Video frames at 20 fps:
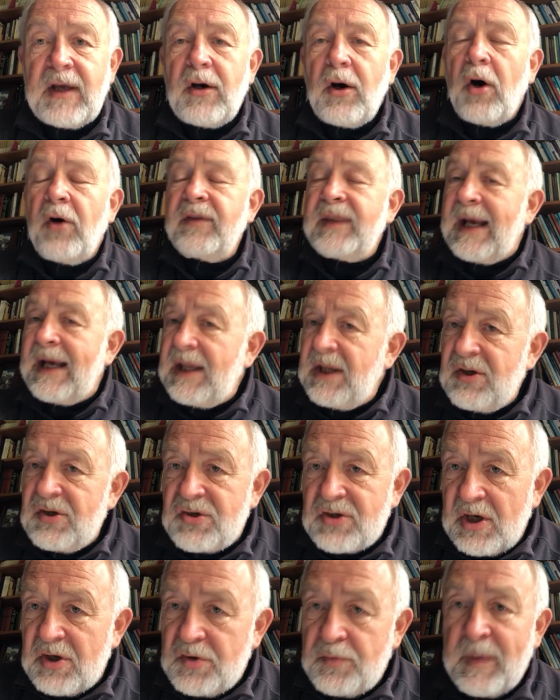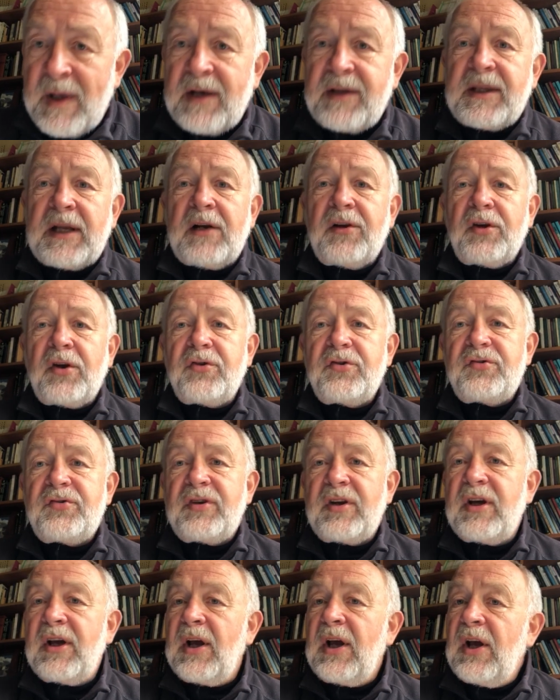o najniższej
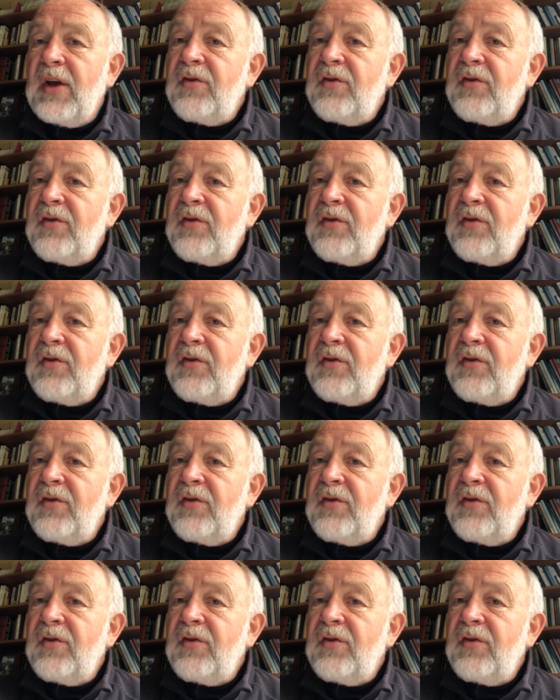śmiertelności,